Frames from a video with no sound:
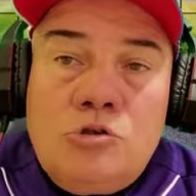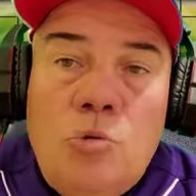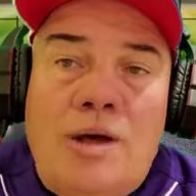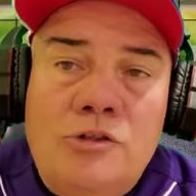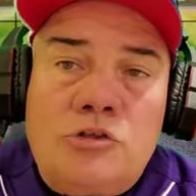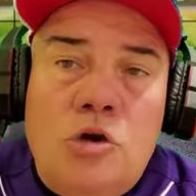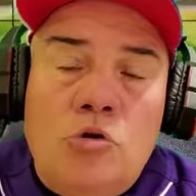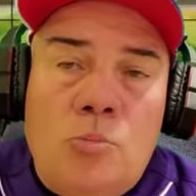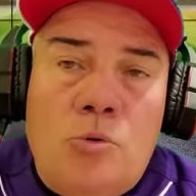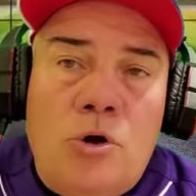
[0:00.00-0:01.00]
sumándose a
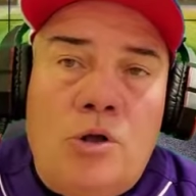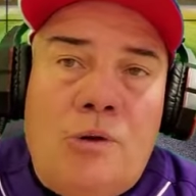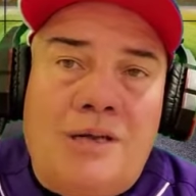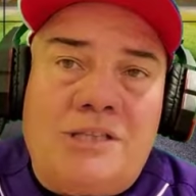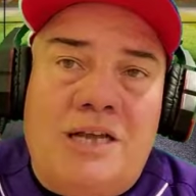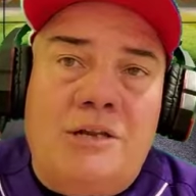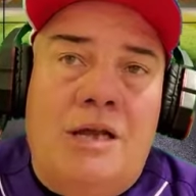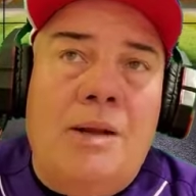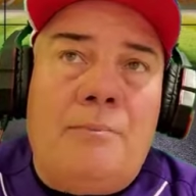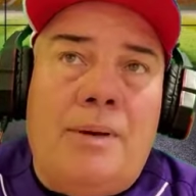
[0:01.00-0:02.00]
un grupo en el cual está
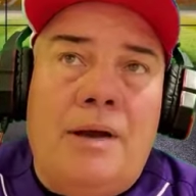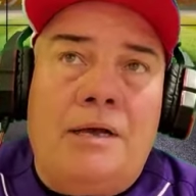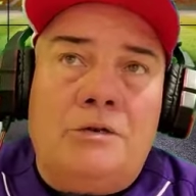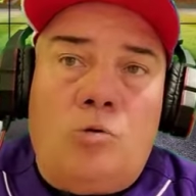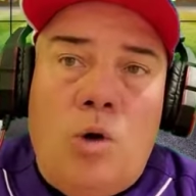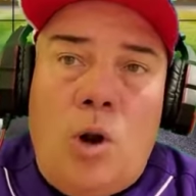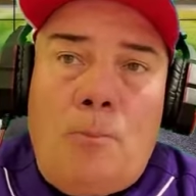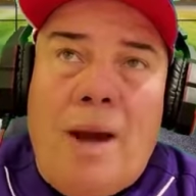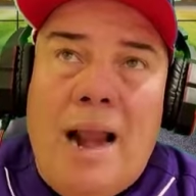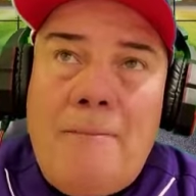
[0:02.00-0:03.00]
el,
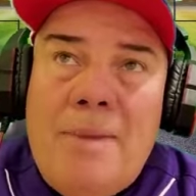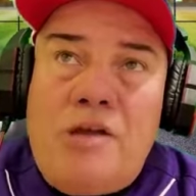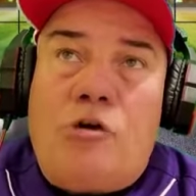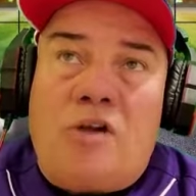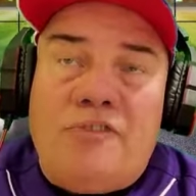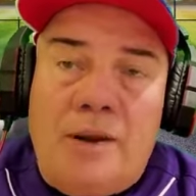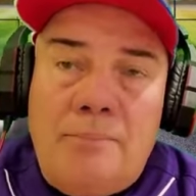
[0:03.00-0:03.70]
cubano Palmeiro, Rafael